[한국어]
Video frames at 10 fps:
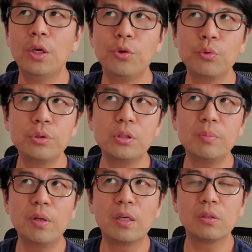
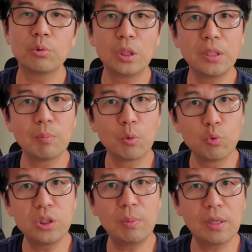60일에서 최장 뭐
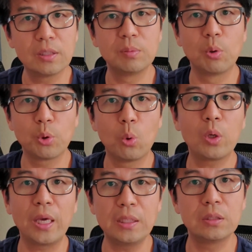90일까지 뭐
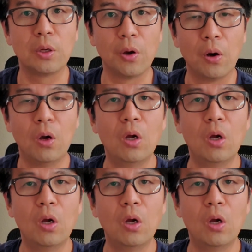요렇게 있어요.